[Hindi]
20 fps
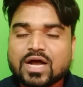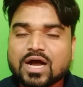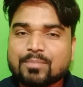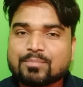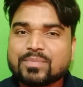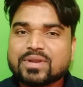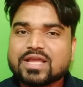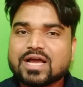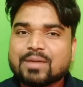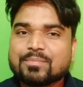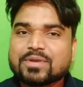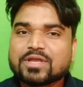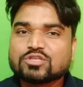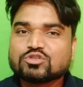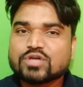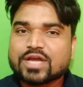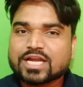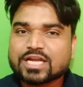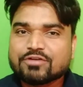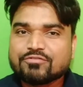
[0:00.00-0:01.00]
अपने आप की
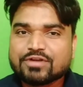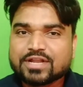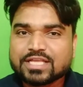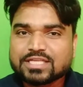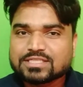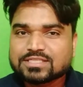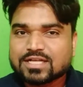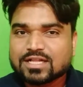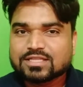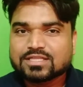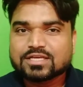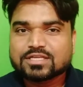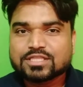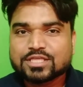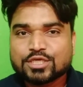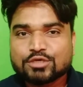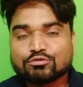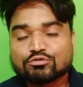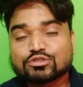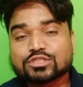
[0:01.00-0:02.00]
जो एक्टिविटीज कल तक
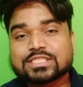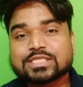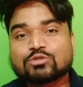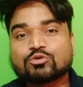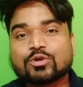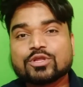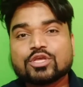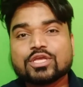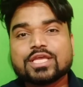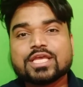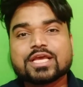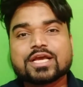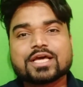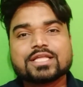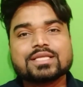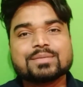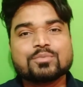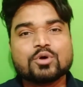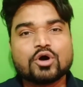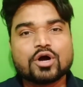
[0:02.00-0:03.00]
थी उससे थोड़ी एक
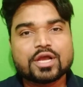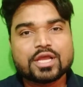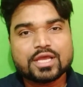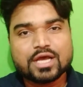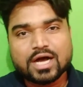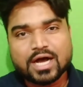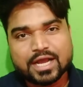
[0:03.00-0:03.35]
कदम आगे,